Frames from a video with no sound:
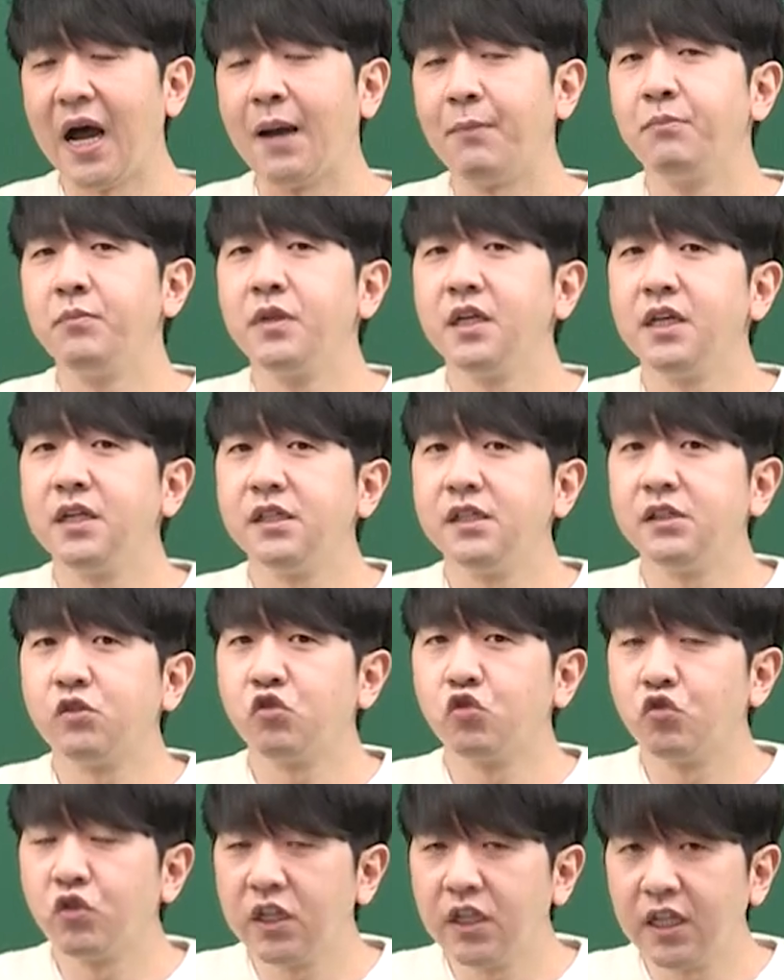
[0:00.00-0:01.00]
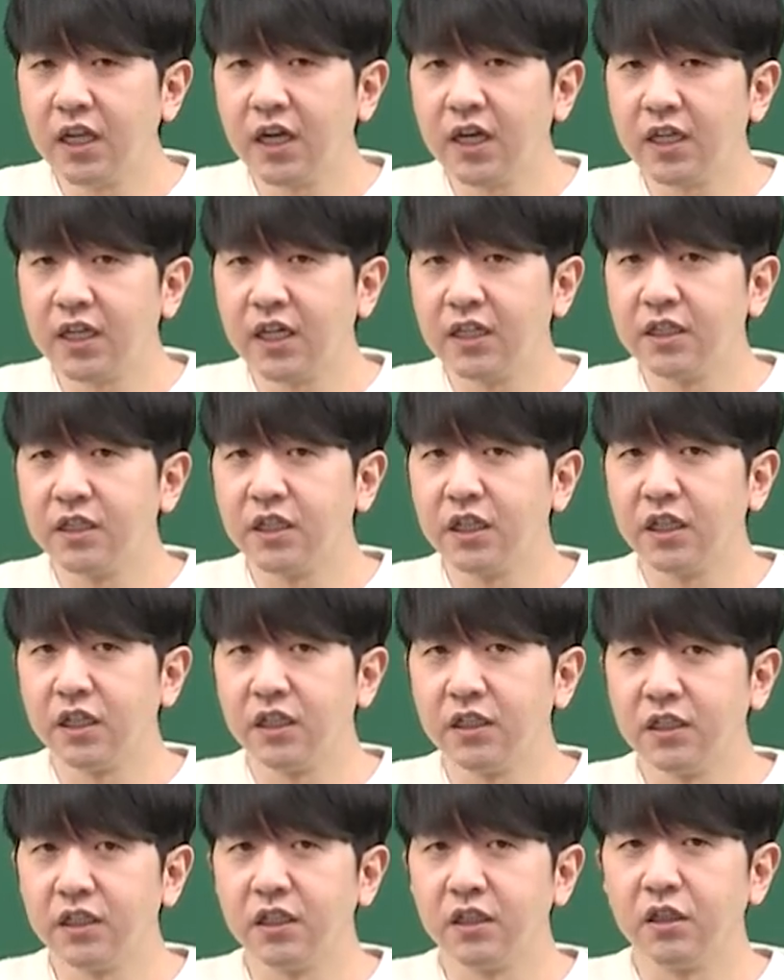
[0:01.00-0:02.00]
암기를 줄인다라는
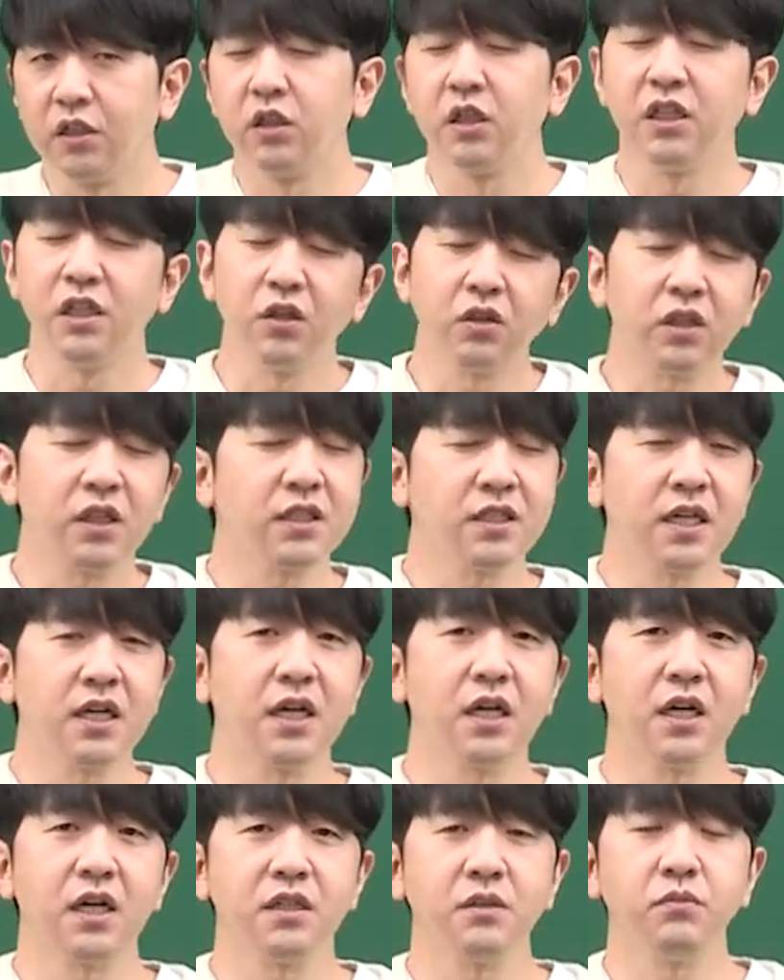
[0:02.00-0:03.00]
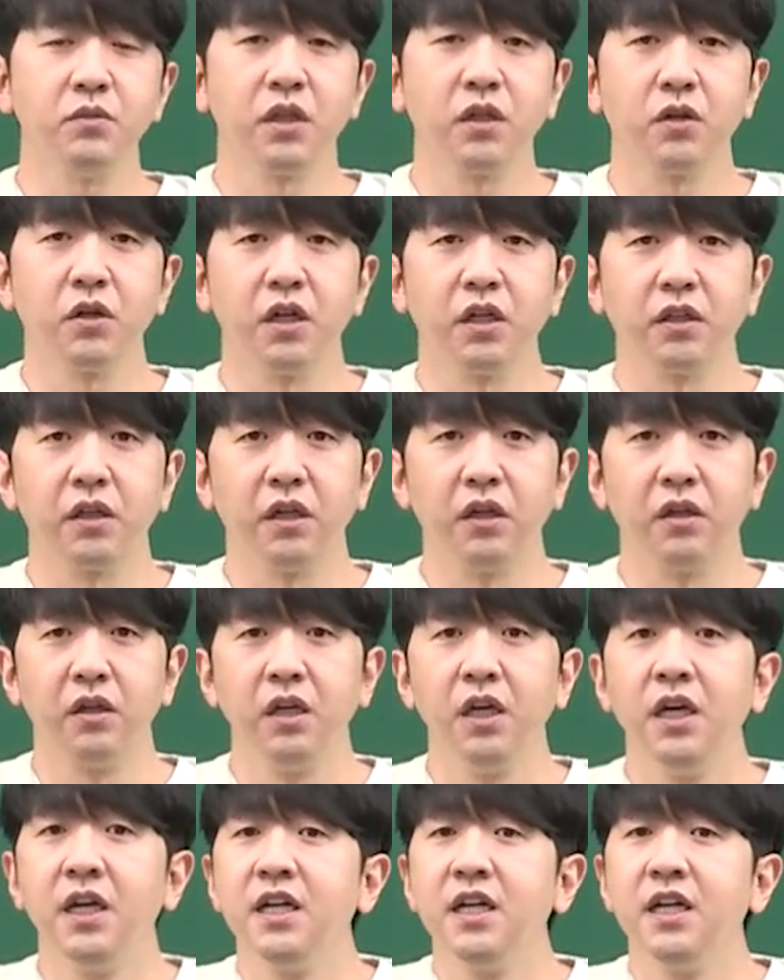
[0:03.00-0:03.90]
얘기는 이렇게 생각하시면 될 것 같아요.